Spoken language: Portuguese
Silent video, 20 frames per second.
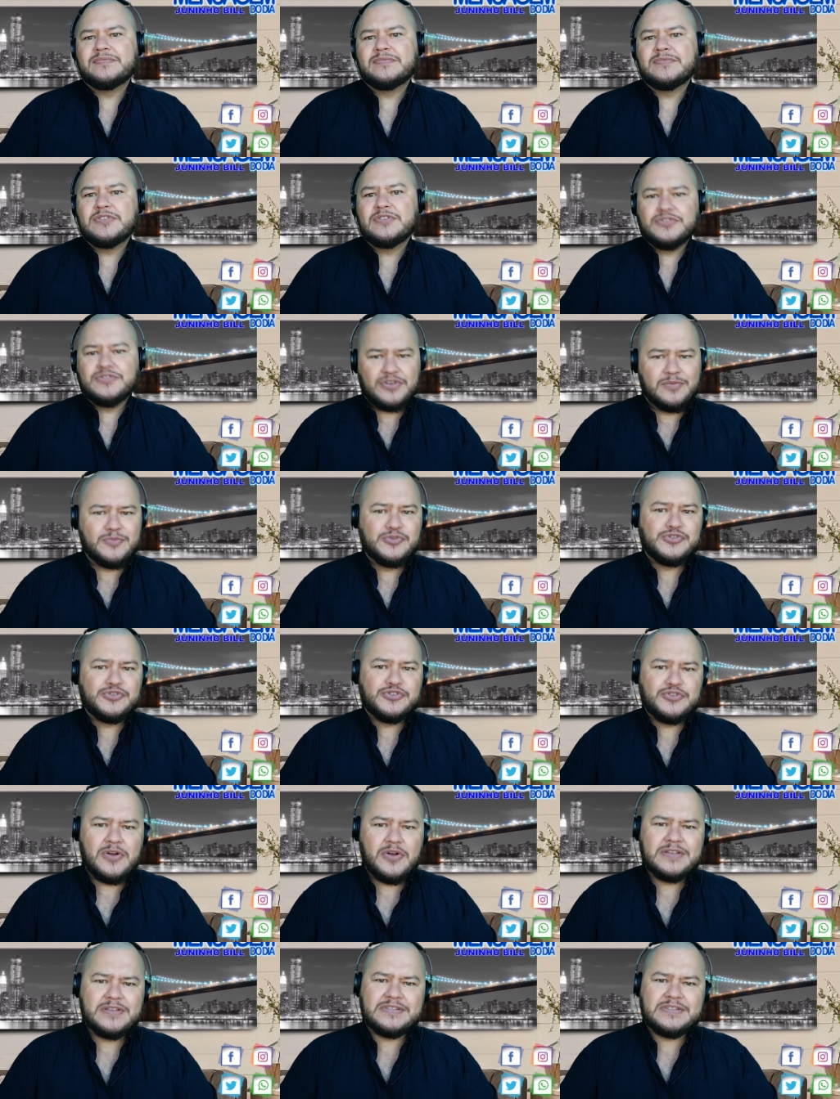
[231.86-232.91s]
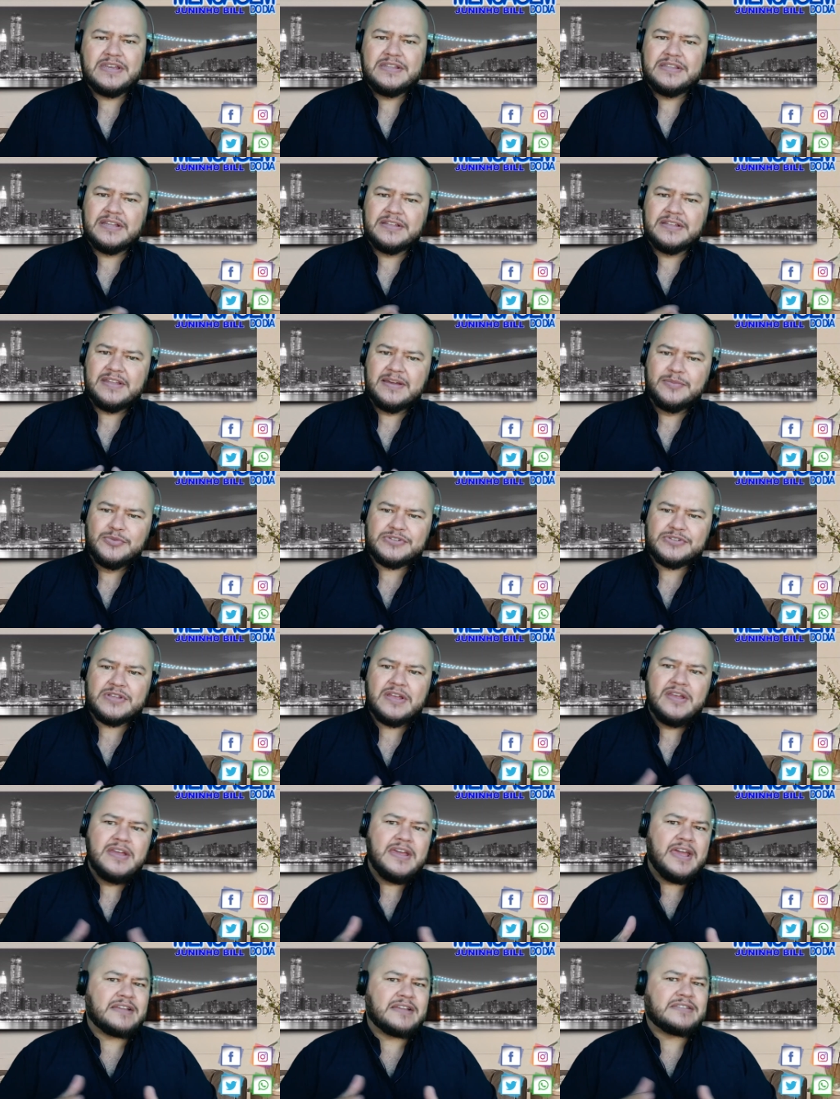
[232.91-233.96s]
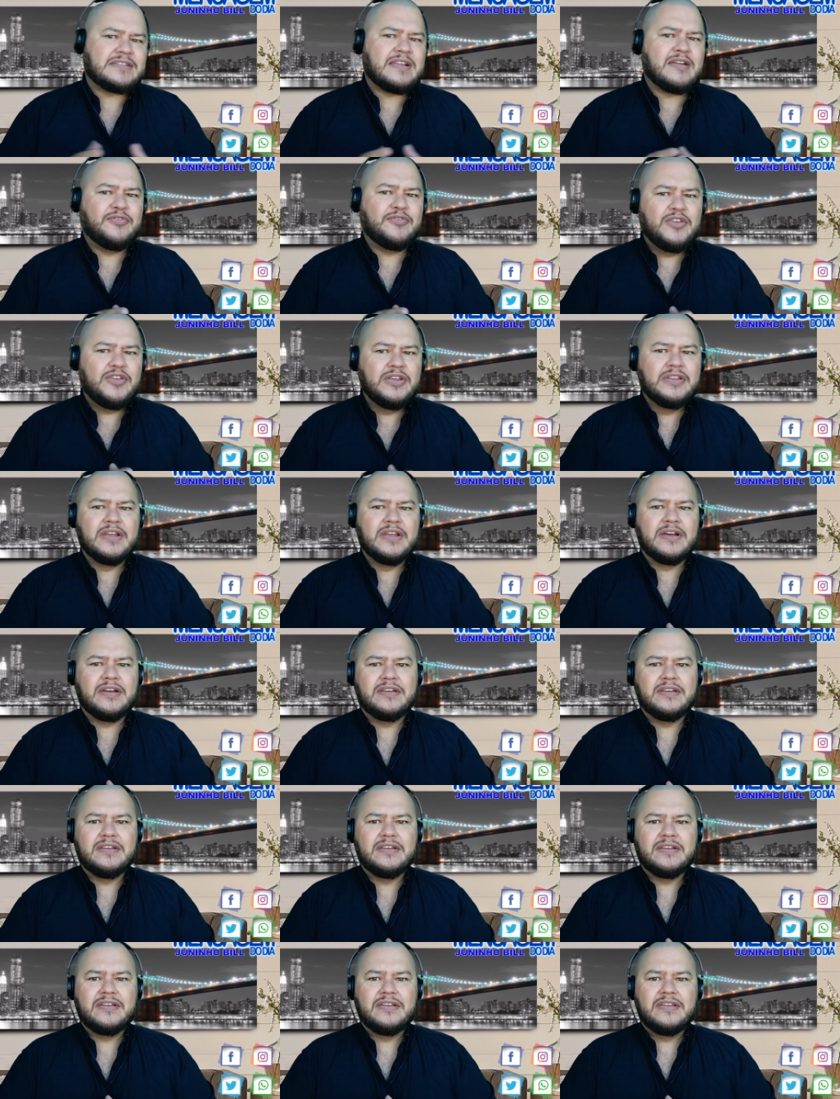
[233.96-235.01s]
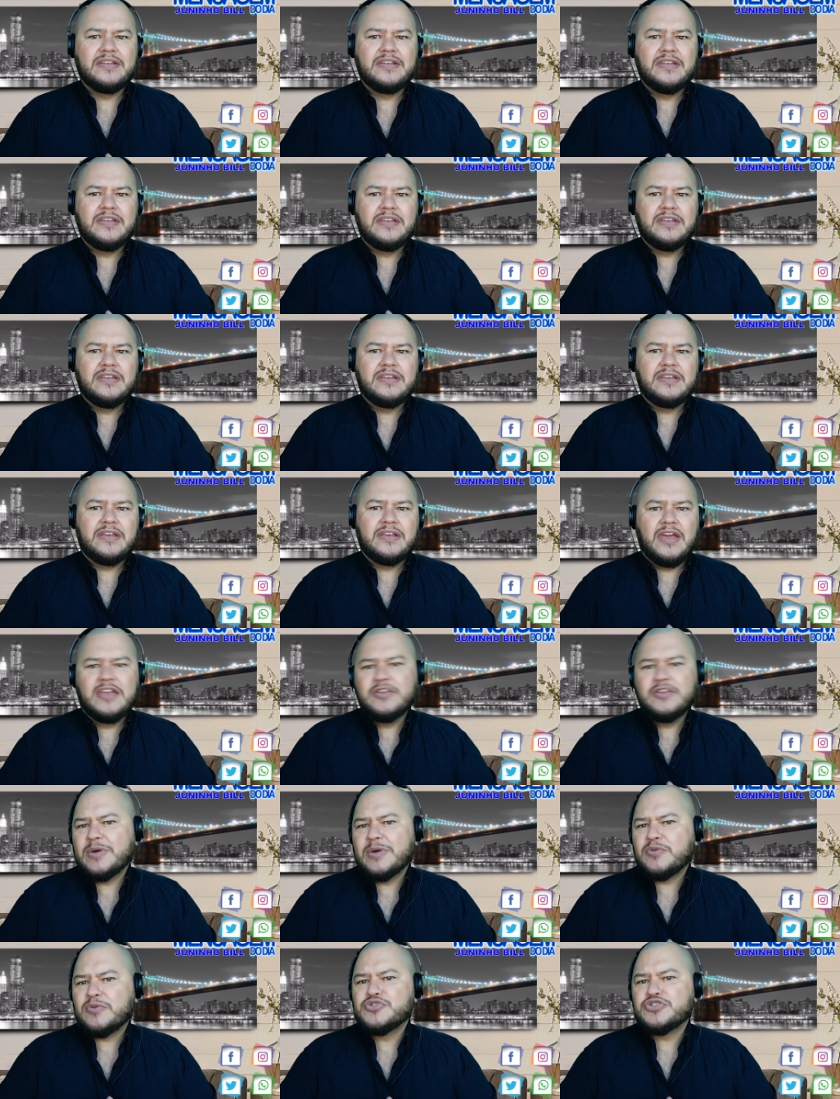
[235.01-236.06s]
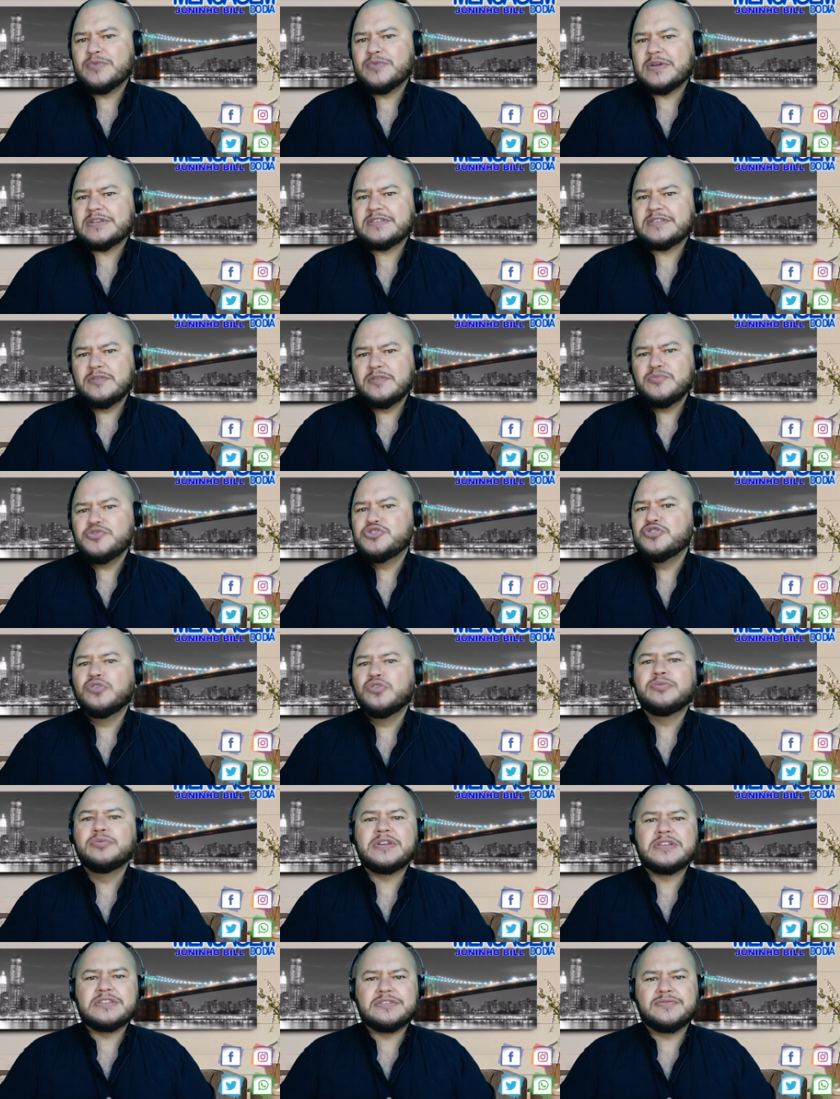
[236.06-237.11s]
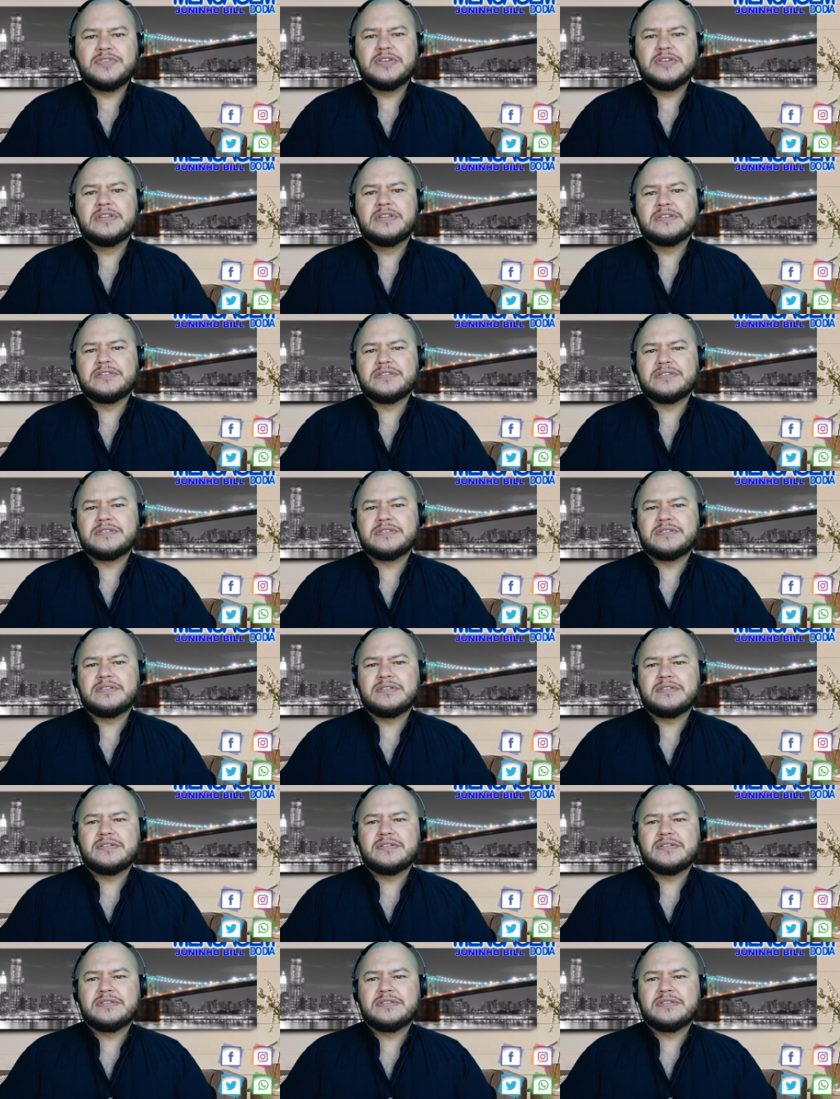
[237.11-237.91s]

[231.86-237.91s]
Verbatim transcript: Somos nós que entendemos esta vida em uma continuação de outras vidas.